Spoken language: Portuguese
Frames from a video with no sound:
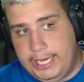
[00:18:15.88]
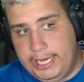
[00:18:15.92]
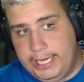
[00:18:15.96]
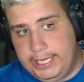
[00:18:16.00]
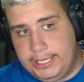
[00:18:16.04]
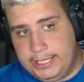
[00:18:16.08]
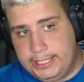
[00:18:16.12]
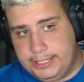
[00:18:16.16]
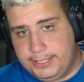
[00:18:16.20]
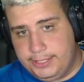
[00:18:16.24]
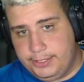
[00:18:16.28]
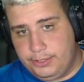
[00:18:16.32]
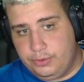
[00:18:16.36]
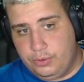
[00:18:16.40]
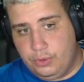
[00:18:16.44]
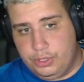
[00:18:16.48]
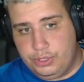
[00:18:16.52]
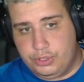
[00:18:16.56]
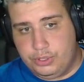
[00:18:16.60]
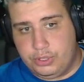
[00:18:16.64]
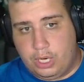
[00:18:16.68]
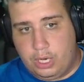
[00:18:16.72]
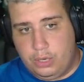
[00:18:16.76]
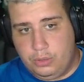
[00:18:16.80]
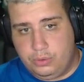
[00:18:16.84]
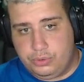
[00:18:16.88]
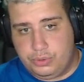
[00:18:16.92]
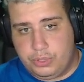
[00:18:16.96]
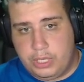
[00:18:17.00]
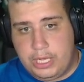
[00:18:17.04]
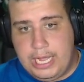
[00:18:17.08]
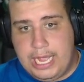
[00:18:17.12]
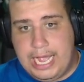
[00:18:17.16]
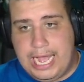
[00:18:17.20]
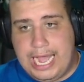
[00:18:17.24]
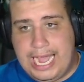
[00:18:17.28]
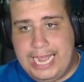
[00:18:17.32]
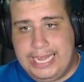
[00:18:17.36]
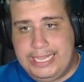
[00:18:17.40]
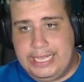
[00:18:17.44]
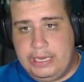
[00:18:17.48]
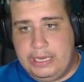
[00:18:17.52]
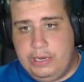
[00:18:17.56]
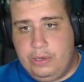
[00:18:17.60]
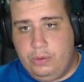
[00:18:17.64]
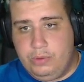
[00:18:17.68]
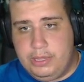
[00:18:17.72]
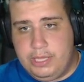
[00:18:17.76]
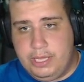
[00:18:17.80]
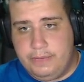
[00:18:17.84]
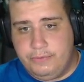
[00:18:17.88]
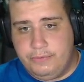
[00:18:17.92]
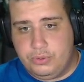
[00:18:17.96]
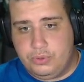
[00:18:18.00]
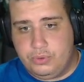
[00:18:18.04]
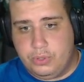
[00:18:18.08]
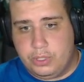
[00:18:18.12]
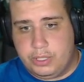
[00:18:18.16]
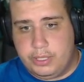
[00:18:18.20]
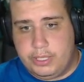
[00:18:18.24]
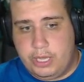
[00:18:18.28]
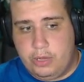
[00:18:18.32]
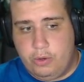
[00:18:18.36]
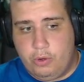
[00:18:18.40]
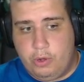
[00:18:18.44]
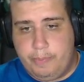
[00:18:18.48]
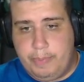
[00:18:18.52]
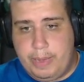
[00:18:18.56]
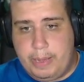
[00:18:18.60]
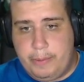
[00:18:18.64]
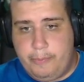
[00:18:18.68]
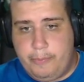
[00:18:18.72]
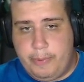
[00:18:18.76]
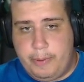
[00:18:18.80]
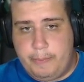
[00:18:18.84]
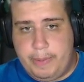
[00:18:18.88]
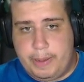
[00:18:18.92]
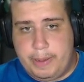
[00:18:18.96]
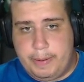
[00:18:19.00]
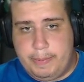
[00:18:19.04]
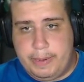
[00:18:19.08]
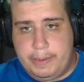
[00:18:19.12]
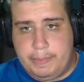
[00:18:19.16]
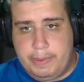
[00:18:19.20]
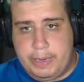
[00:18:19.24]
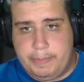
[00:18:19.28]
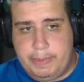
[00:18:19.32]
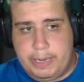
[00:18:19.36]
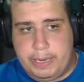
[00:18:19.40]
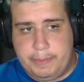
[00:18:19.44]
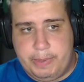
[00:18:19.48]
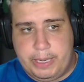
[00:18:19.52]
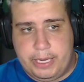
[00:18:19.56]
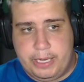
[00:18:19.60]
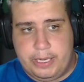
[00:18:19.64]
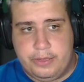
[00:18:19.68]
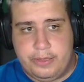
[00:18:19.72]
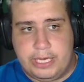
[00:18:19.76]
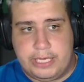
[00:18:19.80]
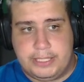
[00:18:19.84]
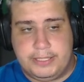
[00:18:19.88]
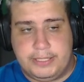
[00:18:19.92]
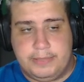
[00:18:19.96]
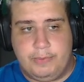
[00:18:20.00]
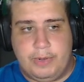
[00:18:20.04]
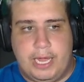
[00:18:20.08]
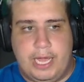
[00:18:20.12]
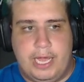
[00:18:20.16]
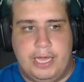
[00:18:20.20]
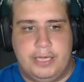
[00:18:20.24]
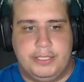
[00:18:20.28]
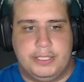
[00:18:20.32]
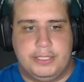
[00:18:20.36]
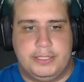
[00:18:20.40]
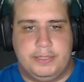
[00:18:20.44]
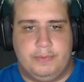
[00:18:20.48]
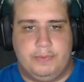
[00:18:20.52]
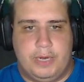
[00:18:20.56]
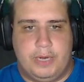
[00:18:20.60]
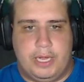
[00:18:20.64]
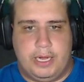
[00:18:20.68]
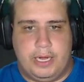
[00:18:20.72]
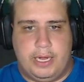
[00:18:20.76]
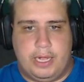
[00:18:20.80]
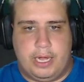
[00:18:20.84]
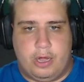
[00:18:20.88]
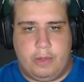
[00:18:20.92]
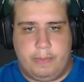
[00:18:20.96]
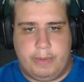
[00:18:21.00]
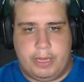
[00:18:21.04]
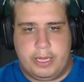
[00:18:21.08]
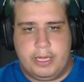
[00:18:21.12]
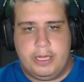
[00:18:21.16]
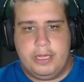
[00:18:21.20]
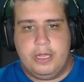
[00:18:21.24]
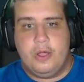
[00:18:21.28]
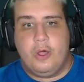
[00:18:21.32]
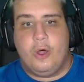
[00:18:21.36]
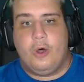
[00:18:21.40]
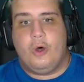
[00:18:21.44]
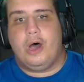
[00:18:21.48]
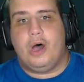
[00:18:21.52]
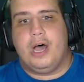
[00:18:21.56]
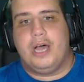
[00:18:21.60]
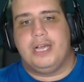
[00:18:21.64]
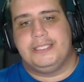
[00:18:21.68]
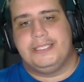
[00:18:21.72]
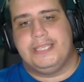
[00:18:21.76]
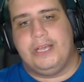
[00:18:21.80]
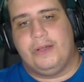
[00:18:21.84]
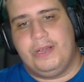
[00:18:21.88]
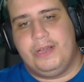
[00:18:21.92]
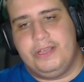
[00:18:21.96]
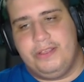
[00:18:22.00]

entre esses dois jogos, ainda não teve o sorteio. Opa, opa, para, para, para, para, para. Já é simular, já é simular, calma. Ó, saiu o